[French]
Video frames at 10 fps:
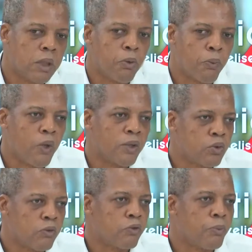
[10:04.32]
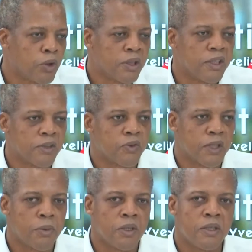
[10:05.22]
la population vous porte en
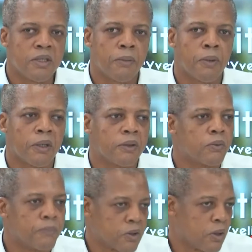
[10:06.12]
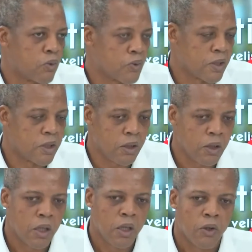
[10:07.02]
responsabilité, c'est pas parce qu'elle considère
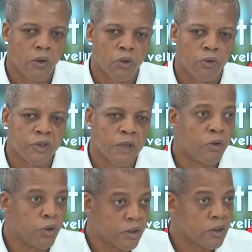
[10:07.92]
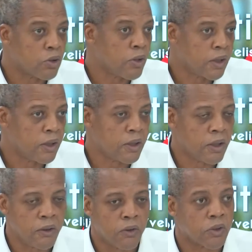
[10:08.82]
que vous avez le sens de
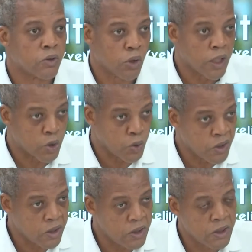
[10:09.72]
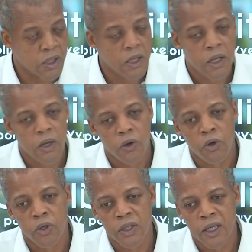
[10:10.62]
l'équité, le sens de la justice
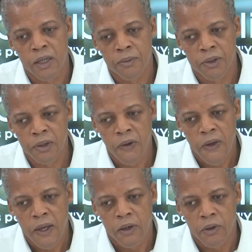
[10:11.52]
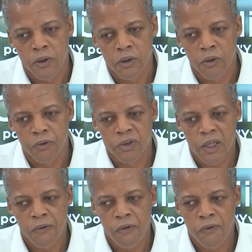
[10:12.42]
également, et que vous
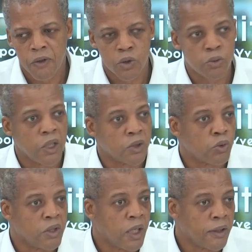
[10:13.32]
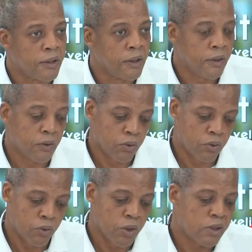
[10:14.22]
savez faire jouer la solidarité. Donc
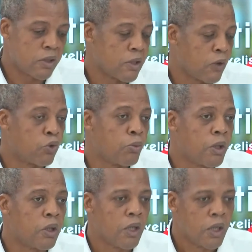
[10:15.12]
on aura ces arguments